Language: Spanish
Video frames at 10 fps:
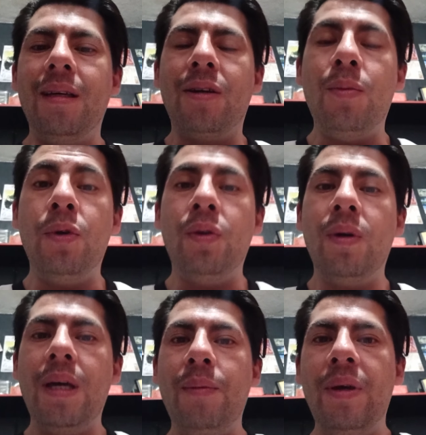Como
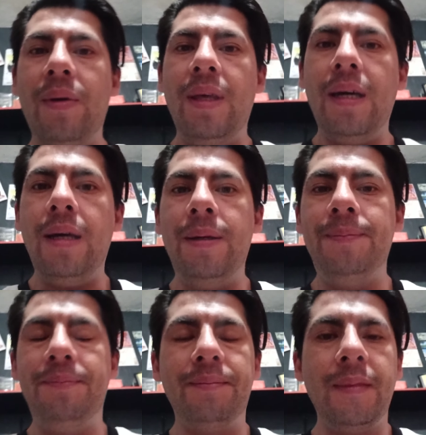nunca en mi vida
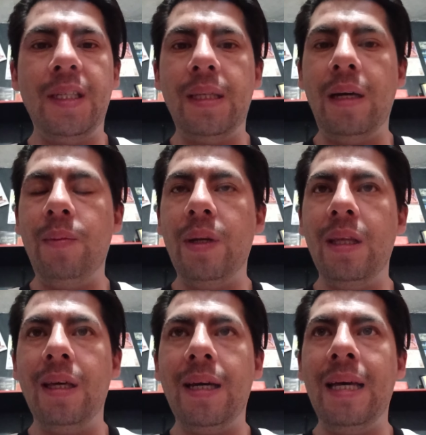he estado
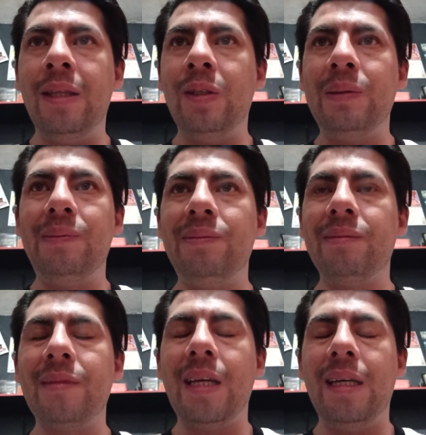predicando
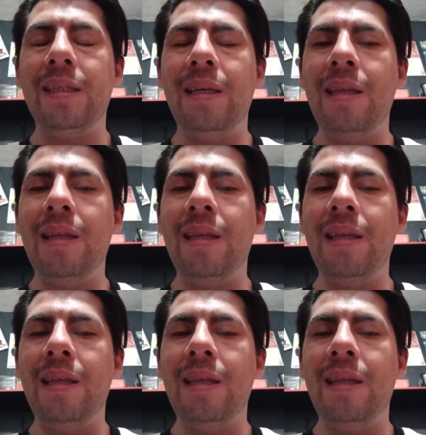casi